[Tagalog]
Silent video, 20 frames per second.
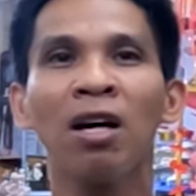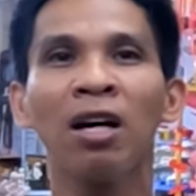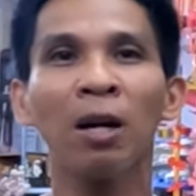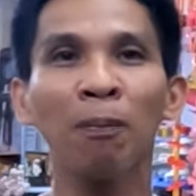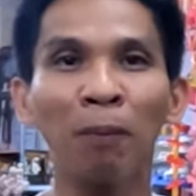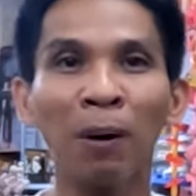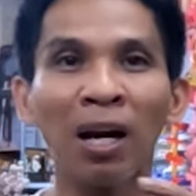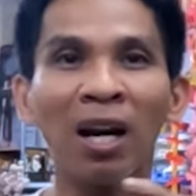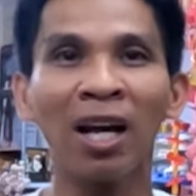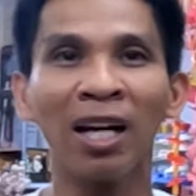
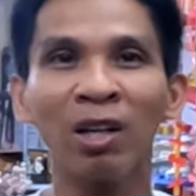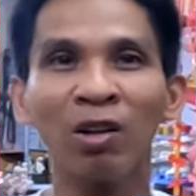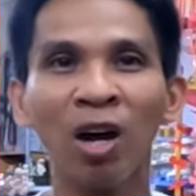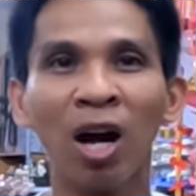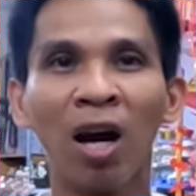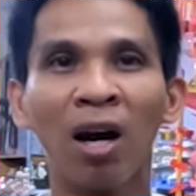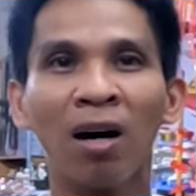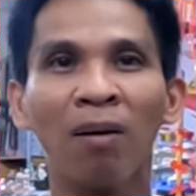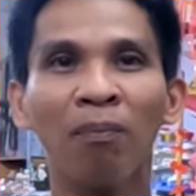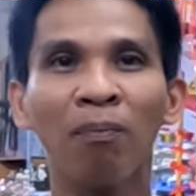Repair lang yun
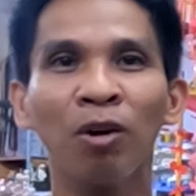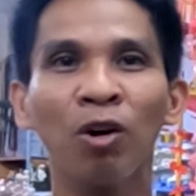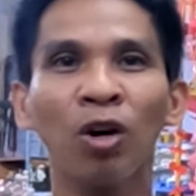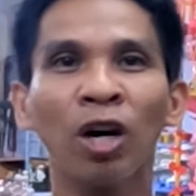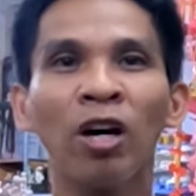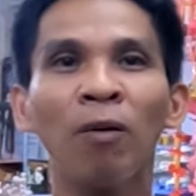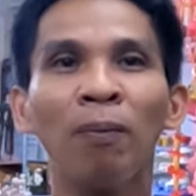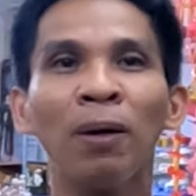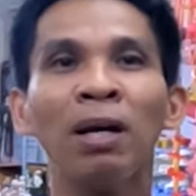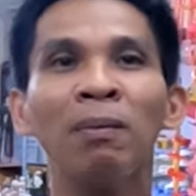na, pero
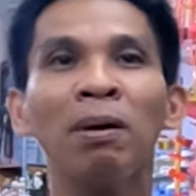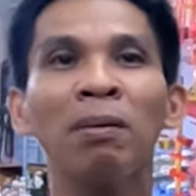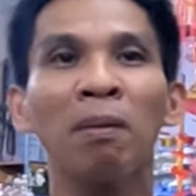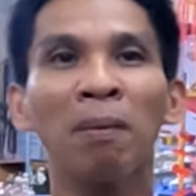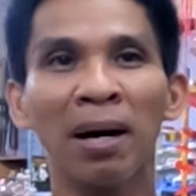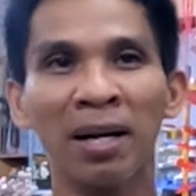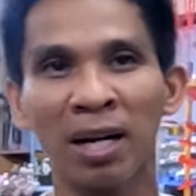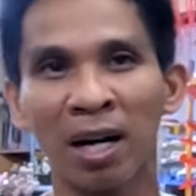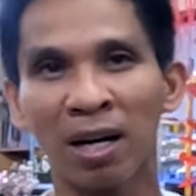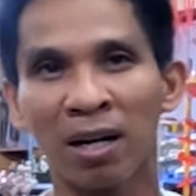kayo pa rin
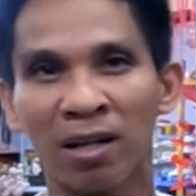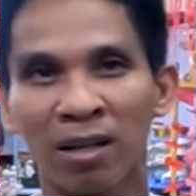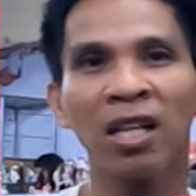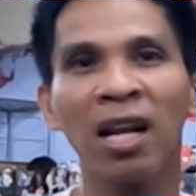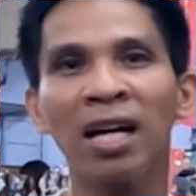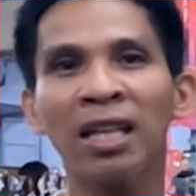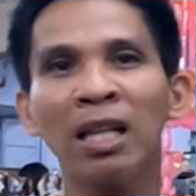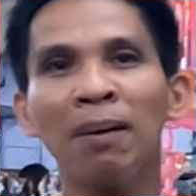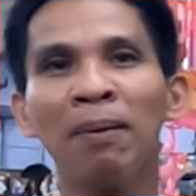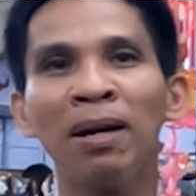magbabayad.
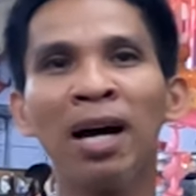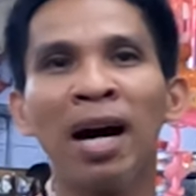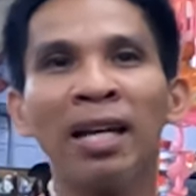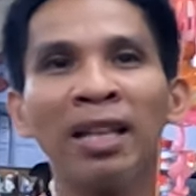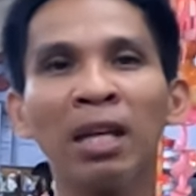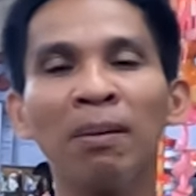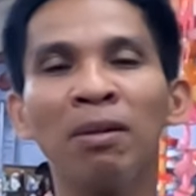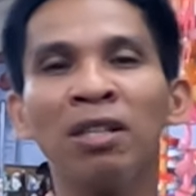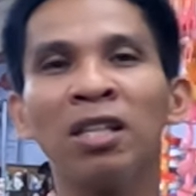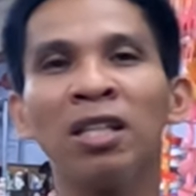Lahat naman ng
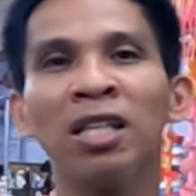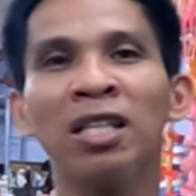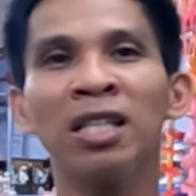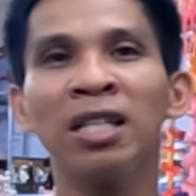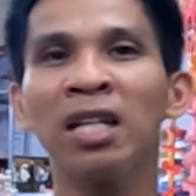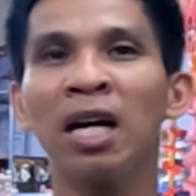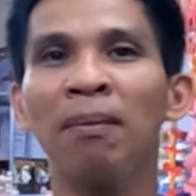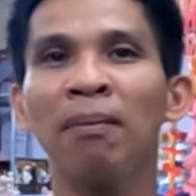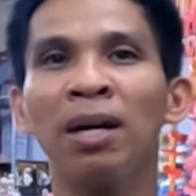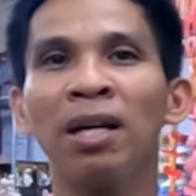item
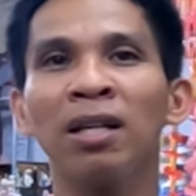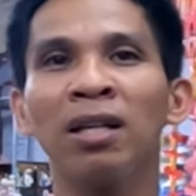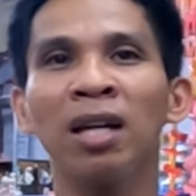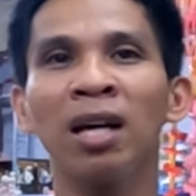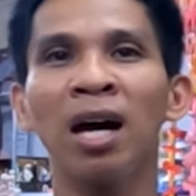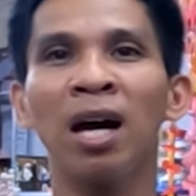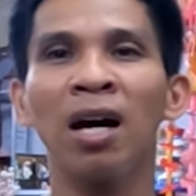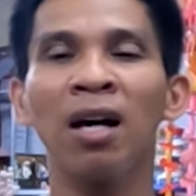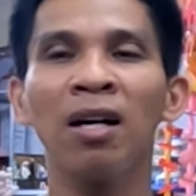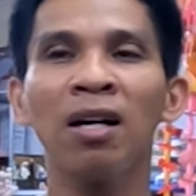ititesting namin,
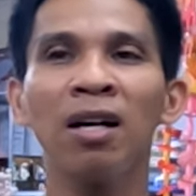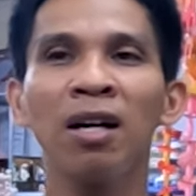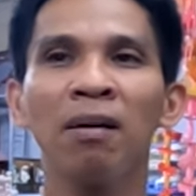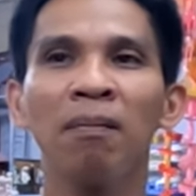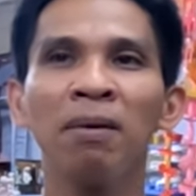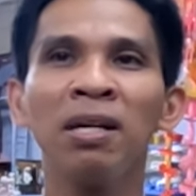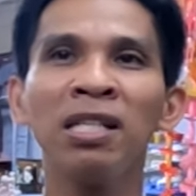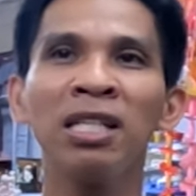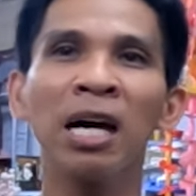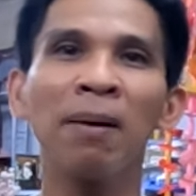kaya
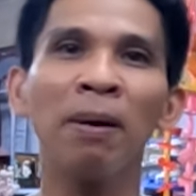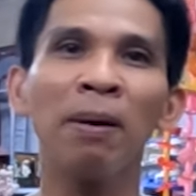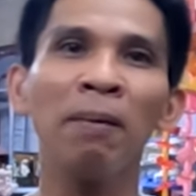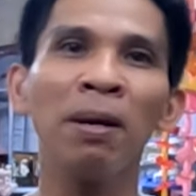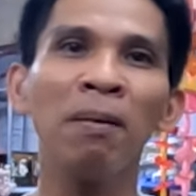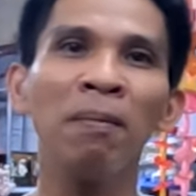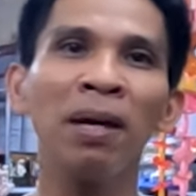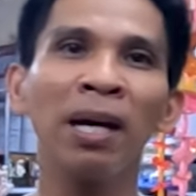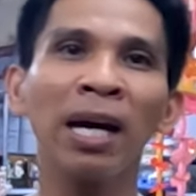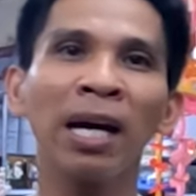minsan may
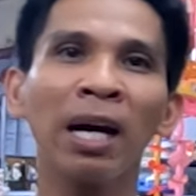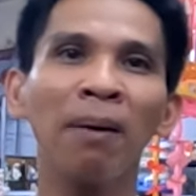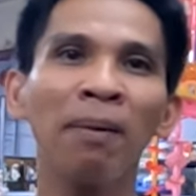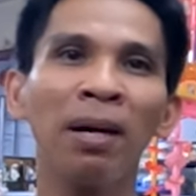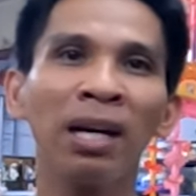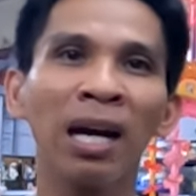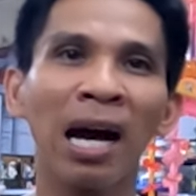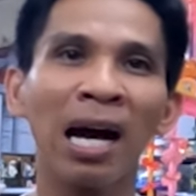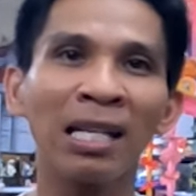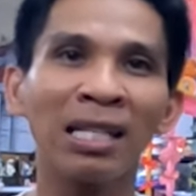binibigay
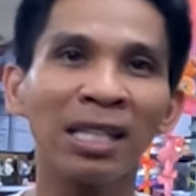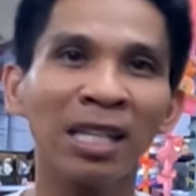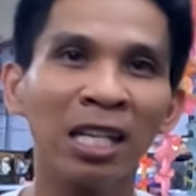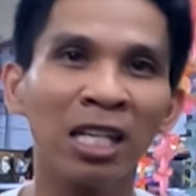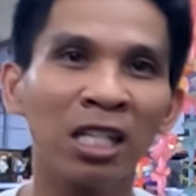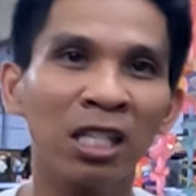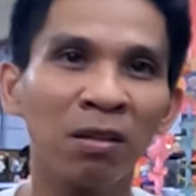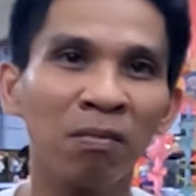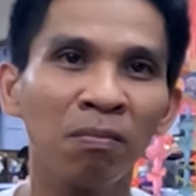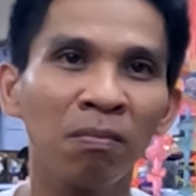kaming as
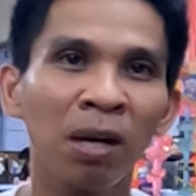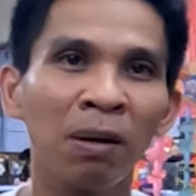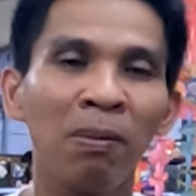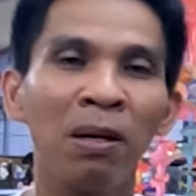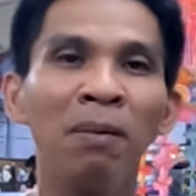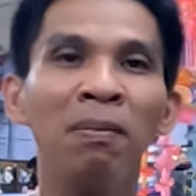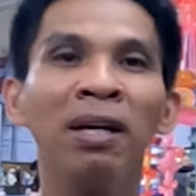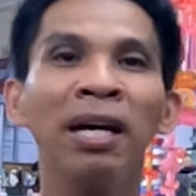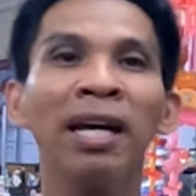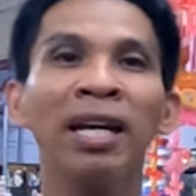is, may
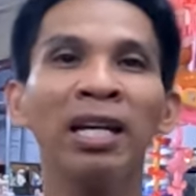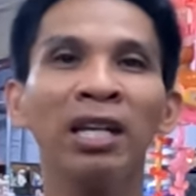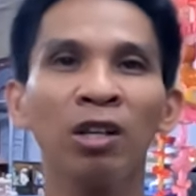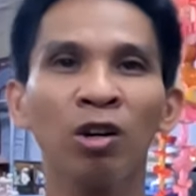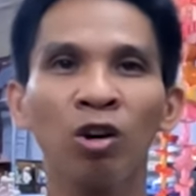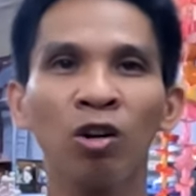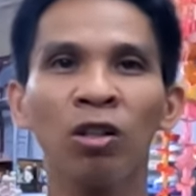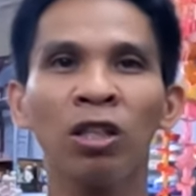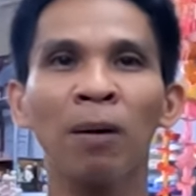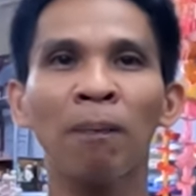binibigay
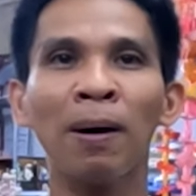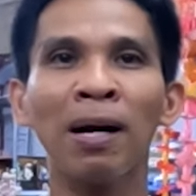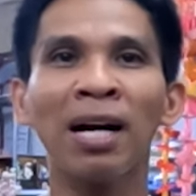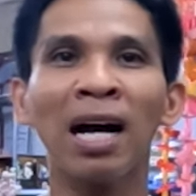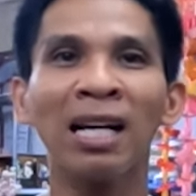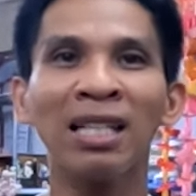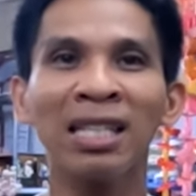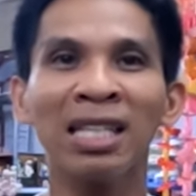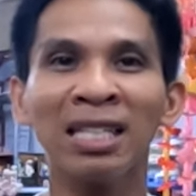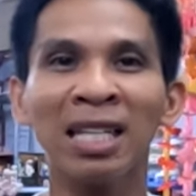ng good. Kapag
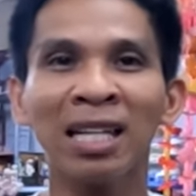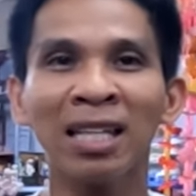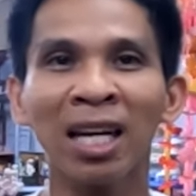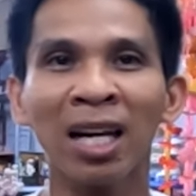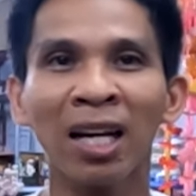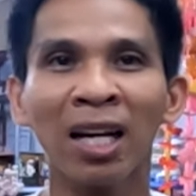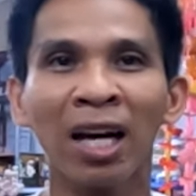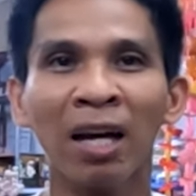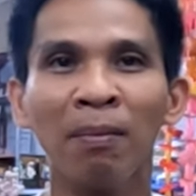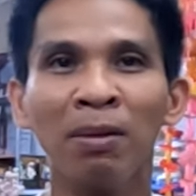as isan
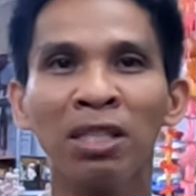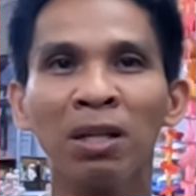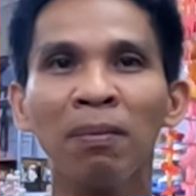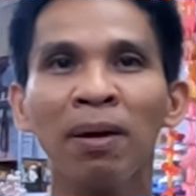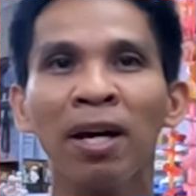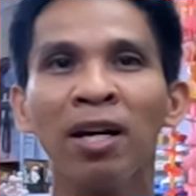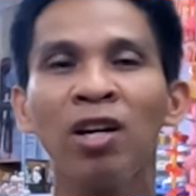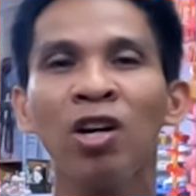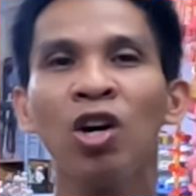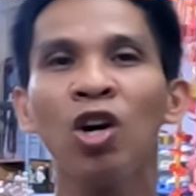talaga, ibig
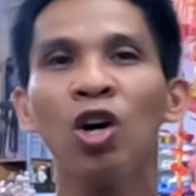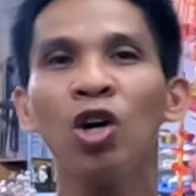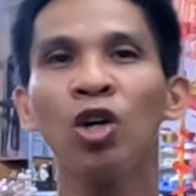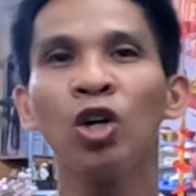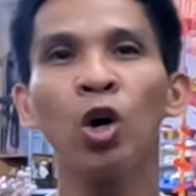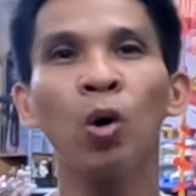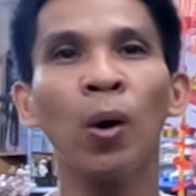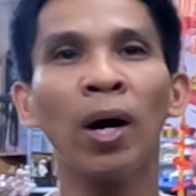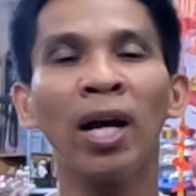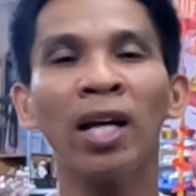sabihin,
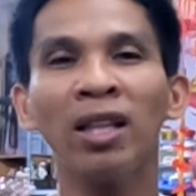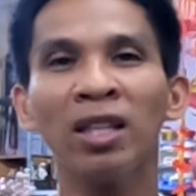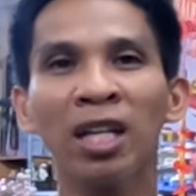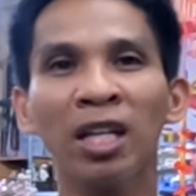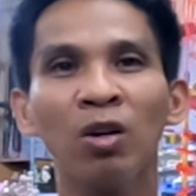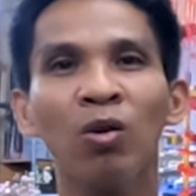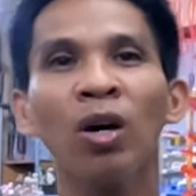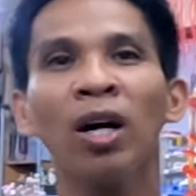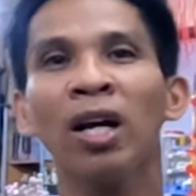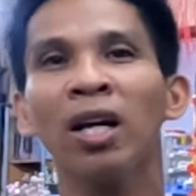no
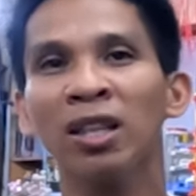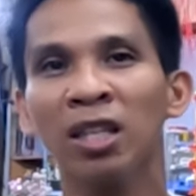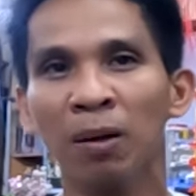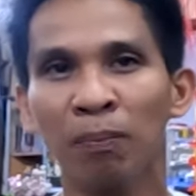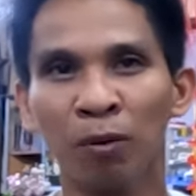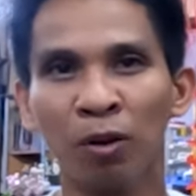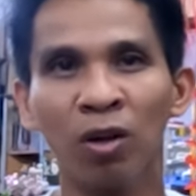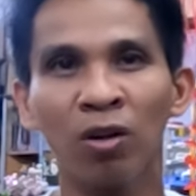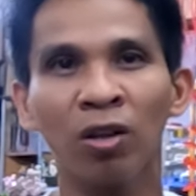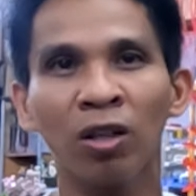warranty, no
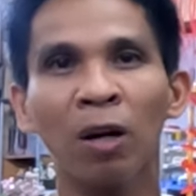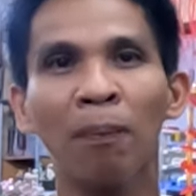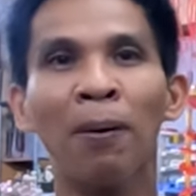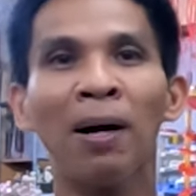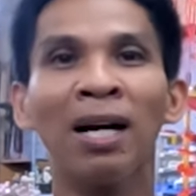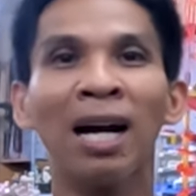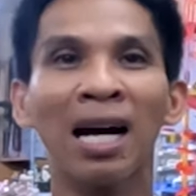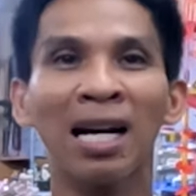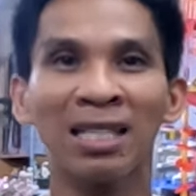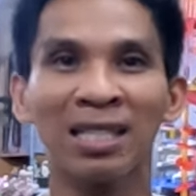guarantee po yon.
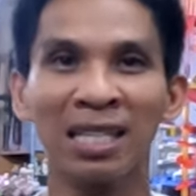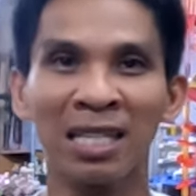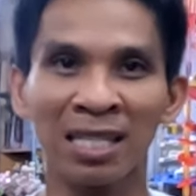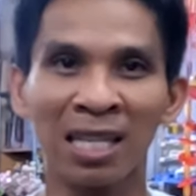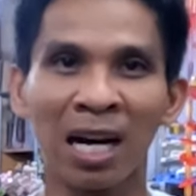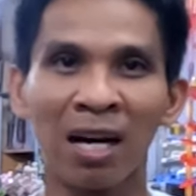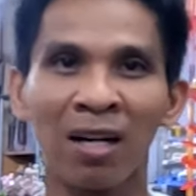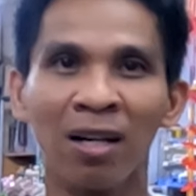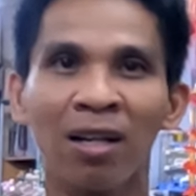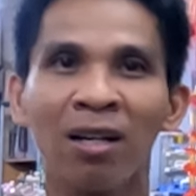Kapag as
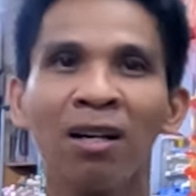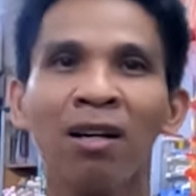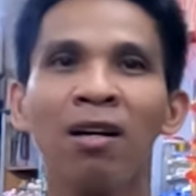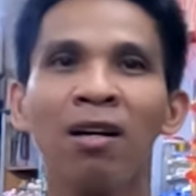isan.